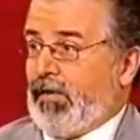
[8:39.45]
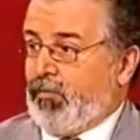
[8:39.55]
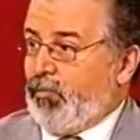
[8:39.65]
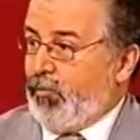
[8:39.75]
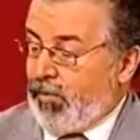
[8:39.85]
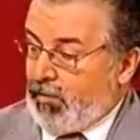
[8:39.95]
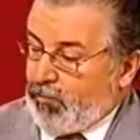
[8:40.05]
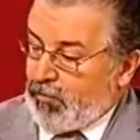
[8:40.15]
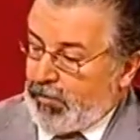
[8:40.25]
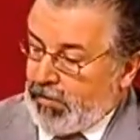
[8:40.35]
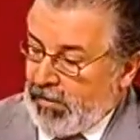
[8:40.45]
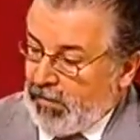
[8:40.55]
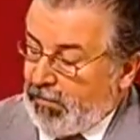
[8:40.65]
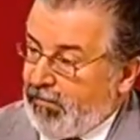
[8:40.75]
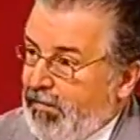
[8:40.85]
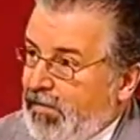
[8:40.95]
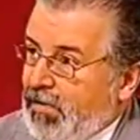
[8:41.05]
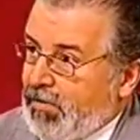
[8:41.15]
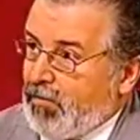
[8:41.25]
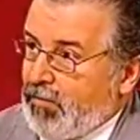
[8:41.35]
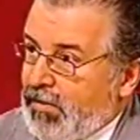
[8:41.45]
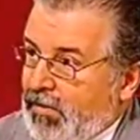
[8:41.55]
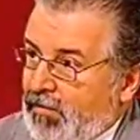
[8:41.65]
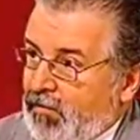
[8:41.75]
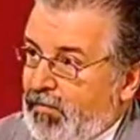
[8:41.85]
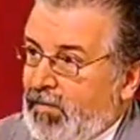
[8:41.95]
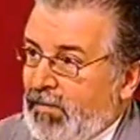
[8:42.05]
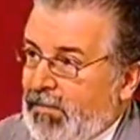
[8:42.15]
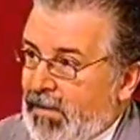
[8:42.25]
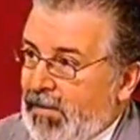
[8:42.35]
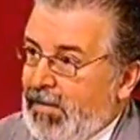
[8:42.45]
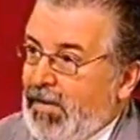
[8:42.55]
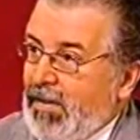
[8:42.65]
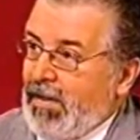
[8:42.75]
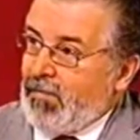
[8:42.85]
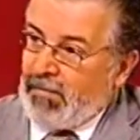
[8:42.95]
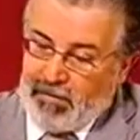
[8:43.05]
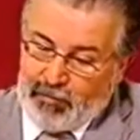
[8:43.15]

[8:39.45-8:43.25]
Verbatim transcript: de facto, podermos intervir na situação de forma imediata,